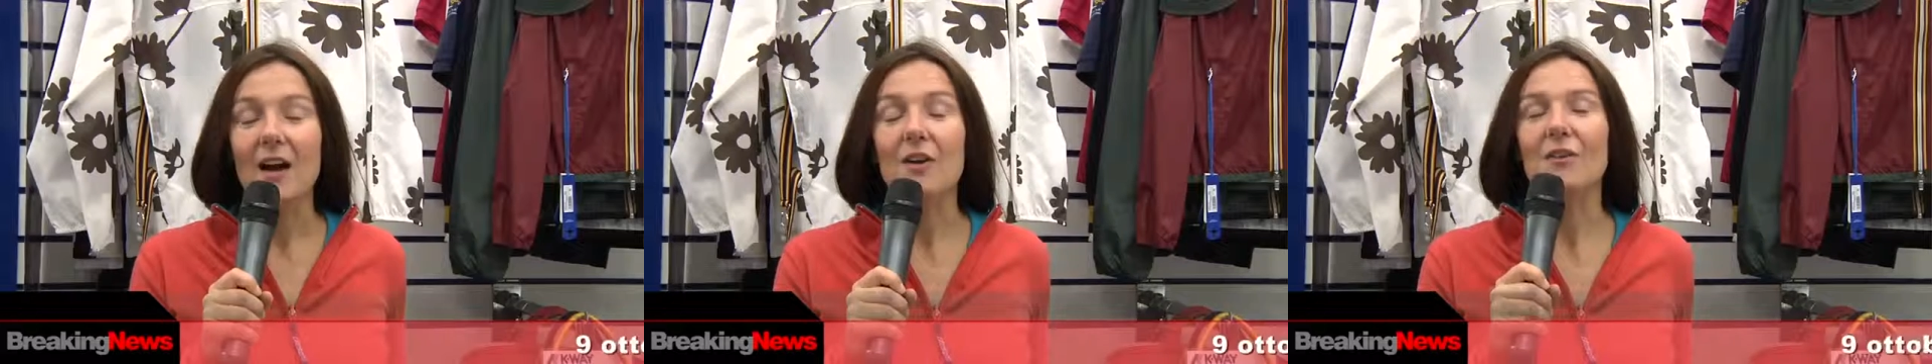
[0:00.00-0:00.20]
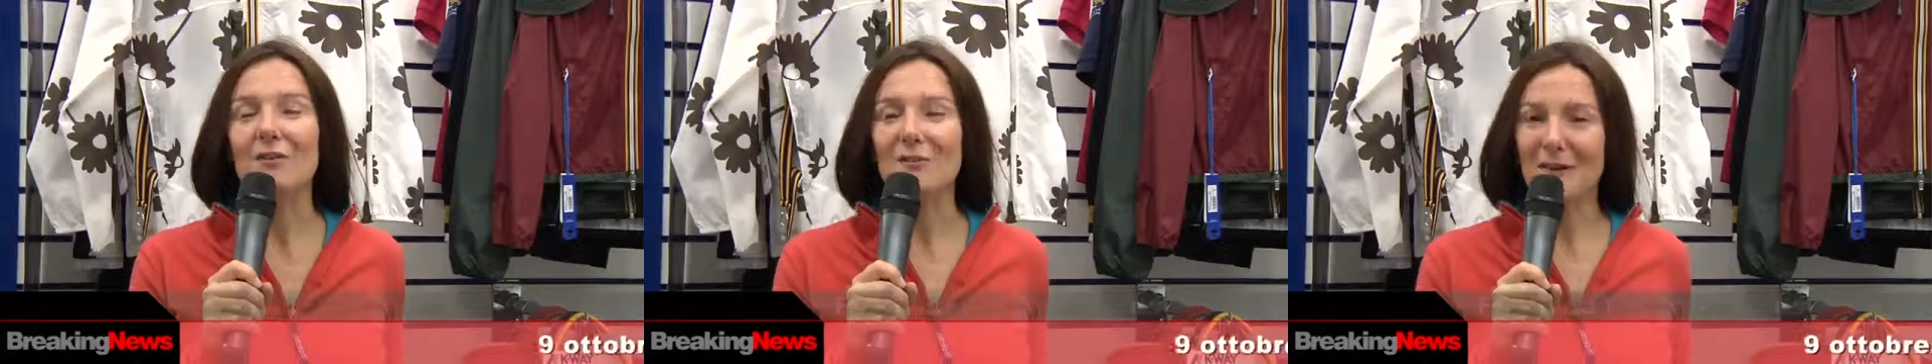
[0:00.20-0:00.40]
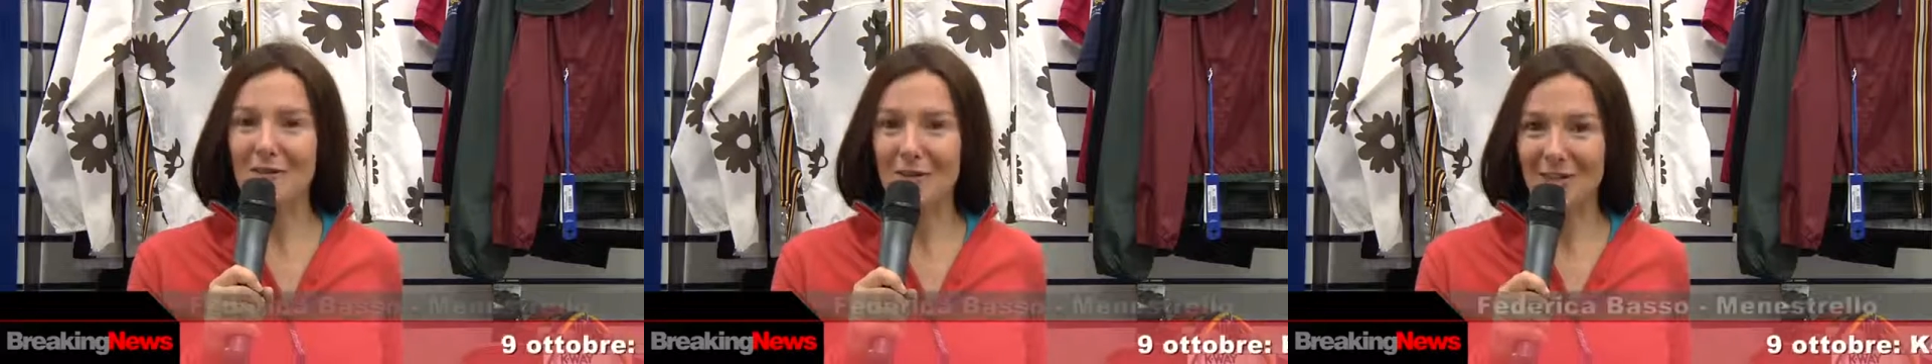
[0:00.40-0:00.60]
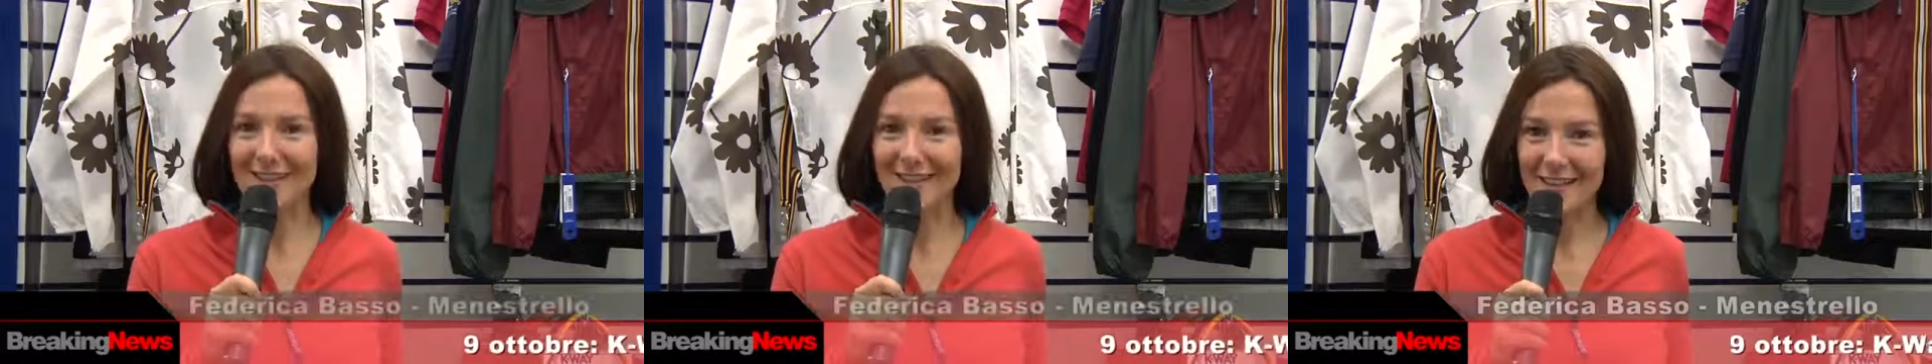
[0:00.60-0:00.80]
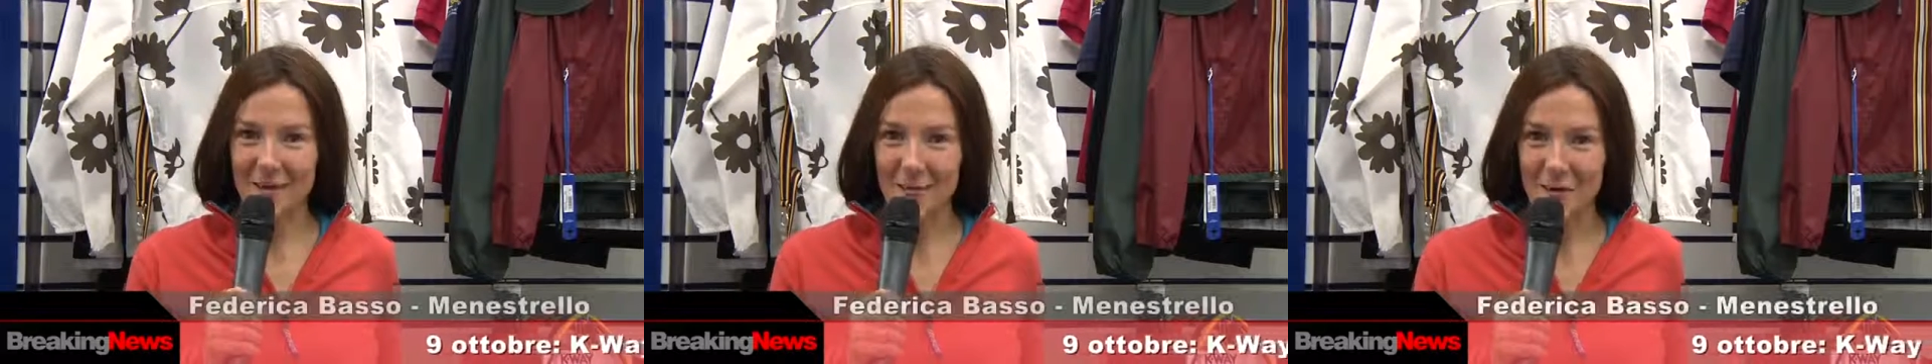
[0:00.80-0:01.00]
Ancora una
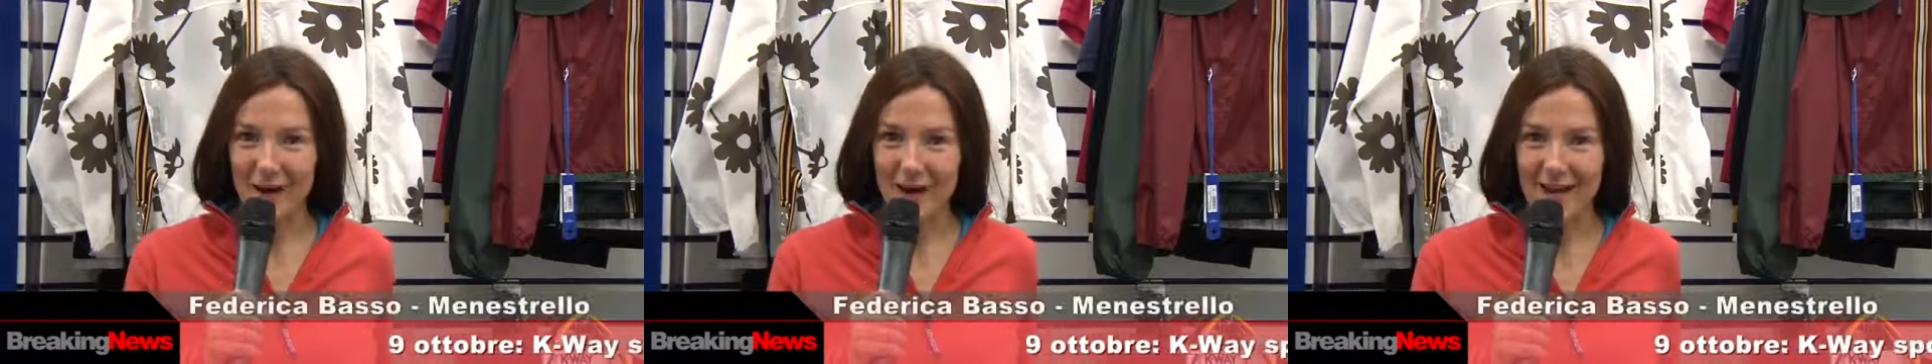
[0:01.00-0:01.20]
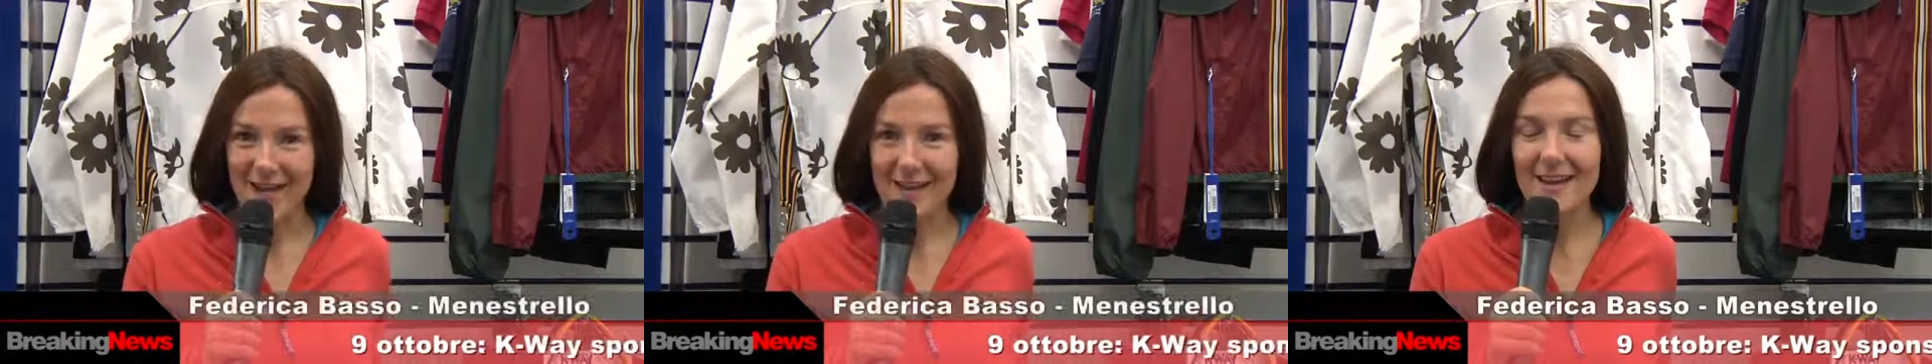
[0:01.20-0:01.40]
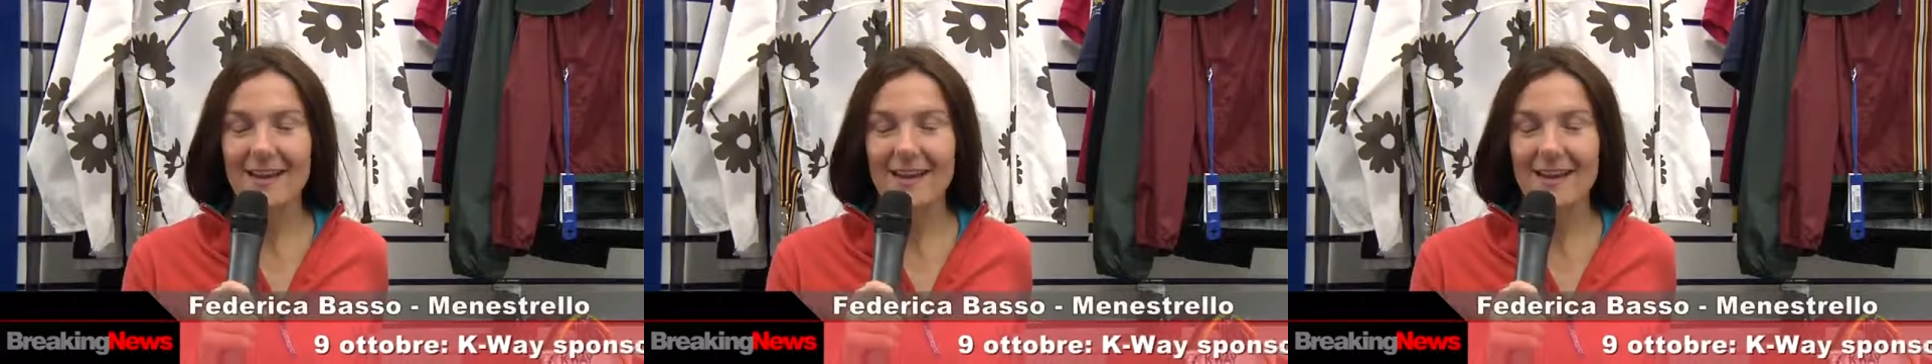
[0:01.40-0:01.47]
volta Kiway